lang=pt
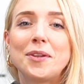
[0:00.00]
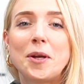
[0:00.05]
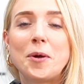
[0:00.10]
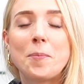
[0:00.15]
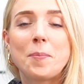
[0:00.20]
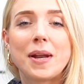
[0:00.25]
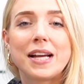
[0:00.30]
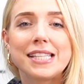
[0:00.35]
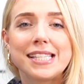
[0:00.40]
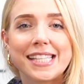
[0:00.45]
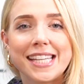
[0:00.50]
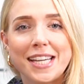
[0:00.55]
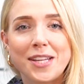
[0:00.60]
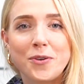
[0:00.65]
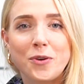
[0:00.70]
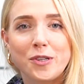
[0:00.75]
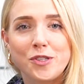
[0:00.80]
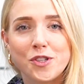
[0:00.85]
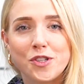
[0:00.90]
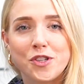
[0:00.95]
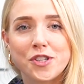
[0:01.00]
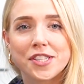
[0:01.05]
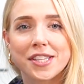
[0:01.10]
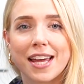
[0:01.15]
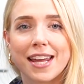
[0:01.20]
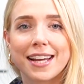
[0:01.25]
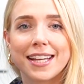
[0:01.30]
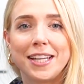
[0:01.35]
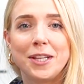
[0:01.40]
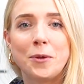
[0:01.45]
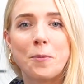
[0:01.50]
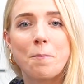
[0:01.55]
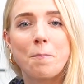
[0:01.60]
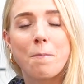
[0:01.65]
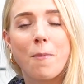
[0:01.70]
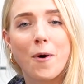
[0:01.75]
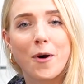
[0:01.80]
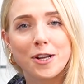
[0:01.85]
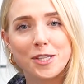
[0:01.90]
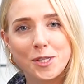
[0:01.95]
Eu tenho o prazer hoje de estar aqui no
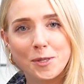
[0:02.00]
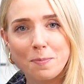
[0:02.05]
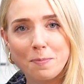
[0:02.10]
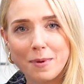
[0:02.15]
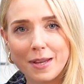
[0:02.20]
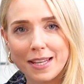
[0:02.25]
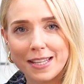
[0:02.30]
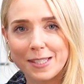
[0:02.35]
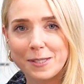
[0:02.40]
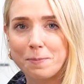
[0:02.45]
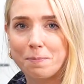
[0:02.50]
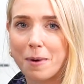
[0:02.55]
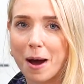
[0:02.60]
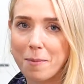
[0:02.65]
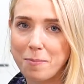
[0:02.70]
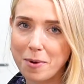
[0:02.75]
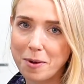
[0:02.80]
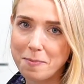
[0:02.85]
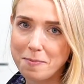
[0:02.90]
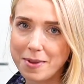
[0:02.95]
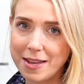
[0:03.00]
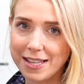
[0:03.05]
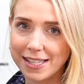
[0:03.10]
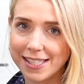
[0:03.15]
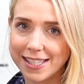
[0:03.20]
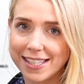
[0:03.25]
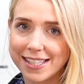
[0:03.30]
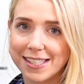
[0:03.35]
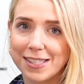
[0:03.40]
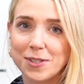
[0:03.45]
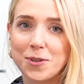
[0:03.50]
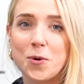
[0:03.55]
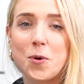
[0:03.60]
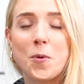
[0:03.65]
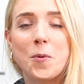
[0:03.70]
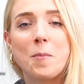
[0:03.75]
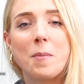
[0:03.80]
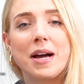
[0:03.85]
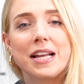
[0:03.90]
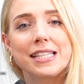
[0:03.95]
Pod Biz, o Papo é Business,
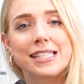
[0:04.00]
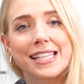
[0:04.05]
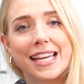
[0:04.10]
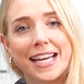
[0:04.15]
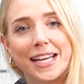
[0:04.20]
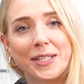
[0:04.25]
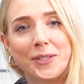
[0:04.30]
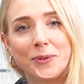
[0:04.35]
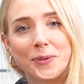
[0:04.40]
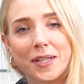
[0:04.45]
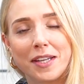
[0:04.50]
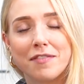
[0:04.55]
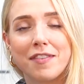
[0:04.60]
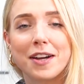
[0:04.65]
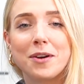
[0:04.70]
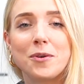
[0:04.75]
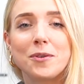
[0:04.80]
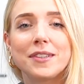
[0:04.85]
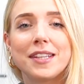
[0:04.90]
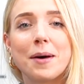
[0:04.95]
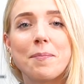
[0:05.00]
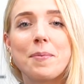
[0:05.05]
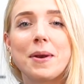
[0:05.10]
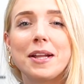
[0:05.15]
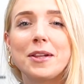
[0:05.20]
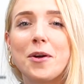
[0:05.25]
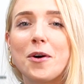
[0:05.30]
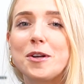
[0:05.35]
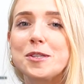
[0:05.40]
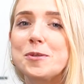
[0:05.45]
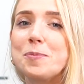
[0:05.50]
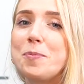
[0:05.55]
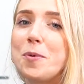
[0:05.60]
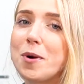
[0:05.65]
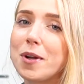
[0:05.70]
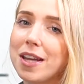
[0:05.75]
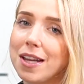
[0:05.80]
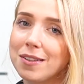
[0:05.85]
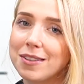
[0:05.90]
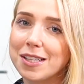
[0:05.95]
com o Marcelo, que vai contar para nós um
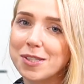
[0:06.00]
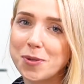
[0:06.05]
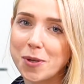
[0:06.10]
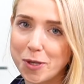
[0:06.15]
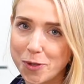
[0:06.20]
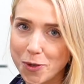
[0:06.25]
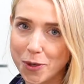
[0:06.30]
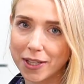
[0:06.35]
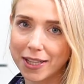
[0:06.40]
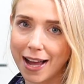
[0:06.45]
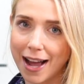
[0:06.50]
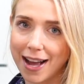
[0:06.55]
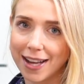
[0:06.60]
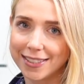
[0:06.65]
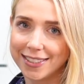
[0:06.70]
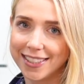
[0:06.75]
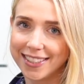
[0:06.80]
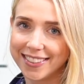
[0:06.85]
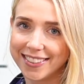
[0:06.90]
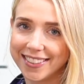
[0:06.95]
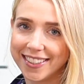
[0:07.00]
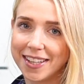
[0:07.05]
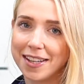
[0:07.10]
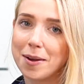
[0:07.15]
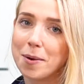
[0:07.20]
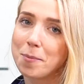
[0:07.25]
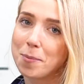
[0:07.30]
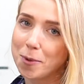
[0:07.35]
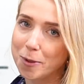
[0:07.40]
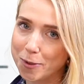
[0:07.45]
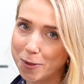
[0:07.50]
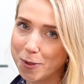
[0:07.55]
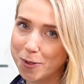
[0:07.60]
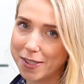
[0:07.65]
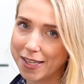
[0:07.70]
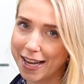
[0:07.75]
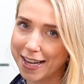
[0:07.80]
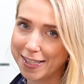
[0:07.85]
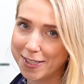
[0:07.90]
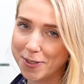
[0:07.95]
pouquinho da sua jornada para o
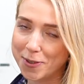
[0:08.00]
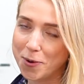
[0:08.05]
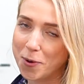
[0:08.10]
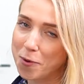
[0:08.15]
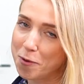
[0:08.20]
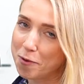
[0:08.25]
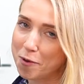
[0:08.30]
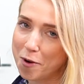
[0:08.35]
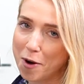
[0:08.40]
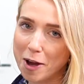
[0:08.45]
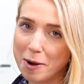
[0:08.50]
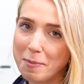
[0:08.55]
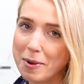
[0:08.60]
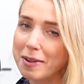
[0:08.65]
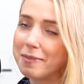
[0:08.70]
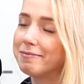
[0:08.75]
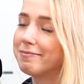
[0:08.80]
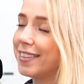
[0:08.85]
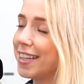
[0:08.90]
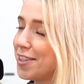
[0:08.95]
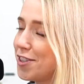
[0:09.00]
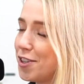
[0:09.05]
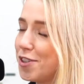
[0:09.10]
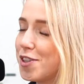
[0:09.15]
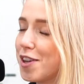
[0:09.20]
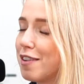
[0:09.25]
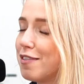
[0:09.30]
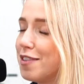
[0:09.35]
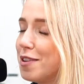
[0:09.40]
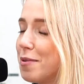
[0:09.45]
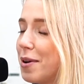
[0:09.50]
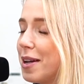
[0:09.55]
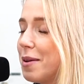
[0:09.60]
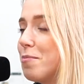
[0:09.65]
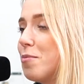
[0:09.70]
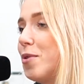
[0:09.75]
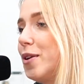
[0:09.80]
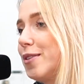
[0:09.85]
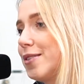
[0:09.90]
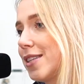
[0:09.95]
sucesso, conforme a gente já viu aí
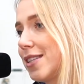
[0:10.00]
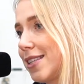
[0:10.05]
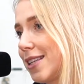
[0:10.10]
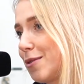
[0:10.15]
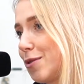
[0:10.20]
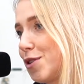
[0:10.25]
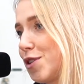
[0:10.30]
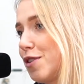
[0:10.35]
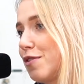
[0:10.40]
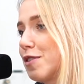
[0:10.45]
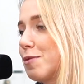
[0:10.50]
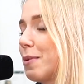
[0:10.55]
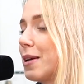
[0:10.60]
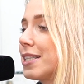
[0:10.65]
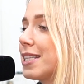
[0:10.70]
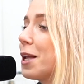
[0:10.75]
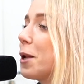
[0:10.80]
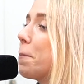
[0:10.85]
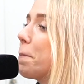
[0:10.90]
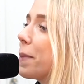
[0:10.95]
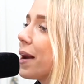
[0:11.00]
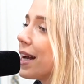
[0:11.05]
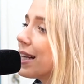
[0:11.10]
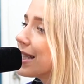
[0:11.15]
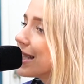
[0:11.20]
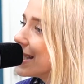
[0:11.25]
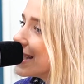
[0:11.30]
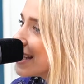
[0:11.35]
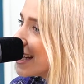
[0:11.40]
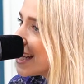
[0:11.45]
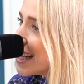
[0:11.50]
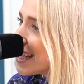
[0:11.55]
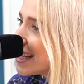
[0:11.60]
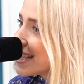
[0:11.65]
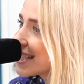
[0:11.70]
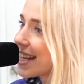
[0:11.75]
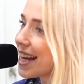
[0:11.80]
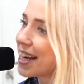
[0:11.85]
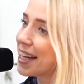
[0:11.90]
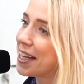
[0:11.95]
muitos executivos. Marcelo, prazer
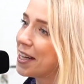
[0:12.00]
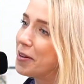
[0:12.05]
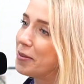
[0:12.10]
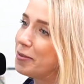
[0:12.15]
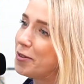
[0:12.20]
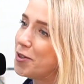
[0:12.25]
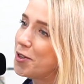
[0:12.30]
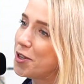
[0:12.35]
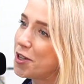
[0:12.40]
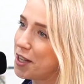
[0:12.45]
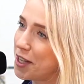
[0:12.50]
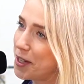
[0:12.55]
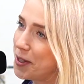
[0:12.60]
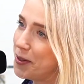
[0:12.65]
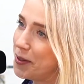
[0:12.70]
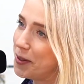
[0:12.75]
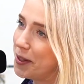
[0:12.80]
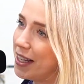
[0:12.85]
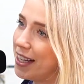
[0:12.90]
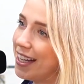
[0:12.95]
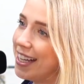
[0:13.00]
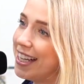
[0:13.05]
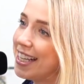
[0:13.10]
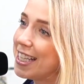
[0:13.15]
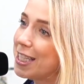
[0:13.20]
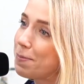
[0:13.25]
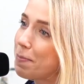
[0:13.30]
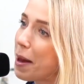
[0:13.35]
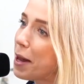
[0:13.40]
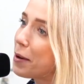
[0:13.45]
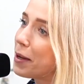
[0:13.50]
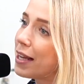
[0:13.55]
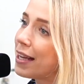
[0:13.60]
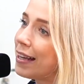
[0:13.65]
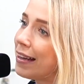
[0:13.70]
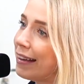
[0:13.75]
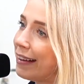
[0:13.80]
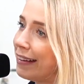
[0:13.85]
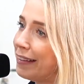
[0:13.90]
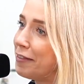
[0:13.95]
estar aqui contigo. Espero
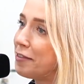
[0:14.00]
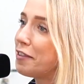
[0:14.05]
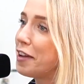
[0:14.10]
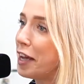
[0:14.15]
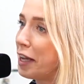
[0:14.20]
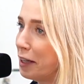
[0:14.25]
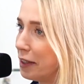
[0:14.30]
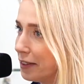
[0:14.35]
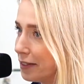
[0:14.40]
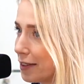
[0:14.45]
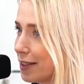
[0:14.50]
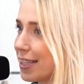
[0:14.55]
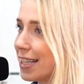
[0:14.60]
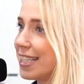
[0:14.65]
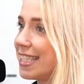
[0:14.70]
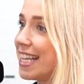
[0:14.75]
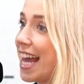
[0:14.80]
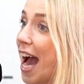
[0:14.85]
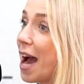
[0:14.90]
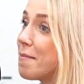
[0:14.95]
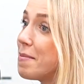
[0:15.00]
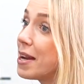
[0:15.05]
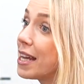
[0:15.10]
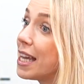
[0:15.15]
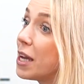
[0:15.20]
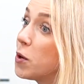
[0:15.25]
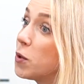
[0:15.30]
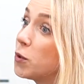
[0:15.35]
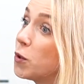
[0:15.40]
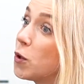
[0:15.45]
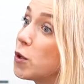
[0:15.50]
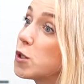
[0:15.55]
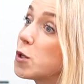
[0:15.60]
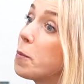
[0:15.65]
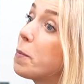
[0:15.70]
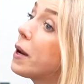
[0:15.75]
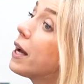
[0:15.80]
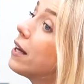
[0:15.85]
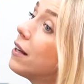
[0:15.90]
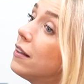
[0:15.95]
que, enfim, você se abra aqui conosco
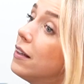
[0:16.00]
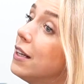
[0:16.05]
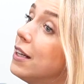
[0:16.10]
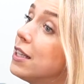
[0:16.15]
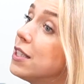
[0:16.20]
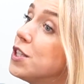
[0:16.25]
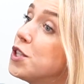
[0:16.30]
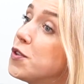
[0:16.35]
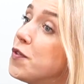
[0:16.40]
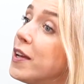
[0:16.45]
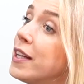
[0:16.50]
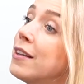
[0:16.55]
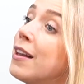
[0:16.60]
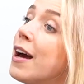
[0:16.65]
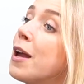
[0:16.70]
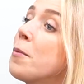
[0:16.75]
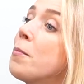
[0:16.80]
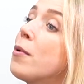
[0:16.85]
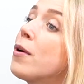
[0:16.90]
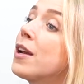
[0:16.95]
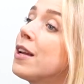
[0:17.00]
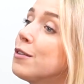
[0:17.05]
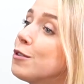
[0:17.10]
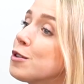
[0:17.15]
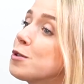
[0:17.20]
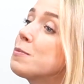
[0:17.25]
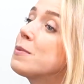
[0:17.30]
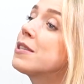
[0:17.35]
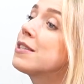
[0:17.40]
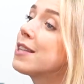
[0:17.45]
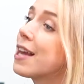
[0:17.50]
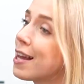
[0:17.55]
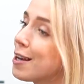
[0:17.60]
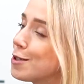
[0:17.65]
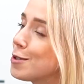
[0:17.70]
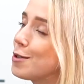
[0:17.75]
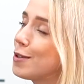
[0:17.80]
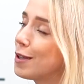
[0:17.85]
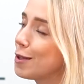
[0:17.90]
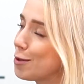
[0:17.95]
para desvendar um pouquinho dos
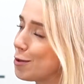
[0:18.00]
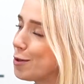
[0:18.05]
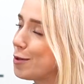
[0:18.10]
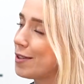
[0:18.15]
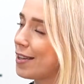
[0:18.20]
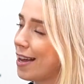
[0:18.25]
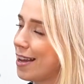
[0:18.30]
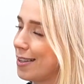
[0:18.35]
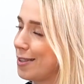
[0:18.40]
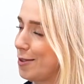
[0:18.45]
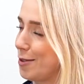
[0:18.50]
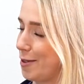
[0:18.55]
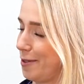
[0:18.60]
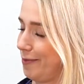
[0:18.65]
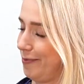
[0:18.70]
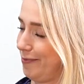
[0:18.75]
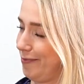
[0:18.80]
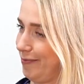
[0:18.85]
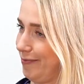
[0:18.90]
mistérios do teu sucesso.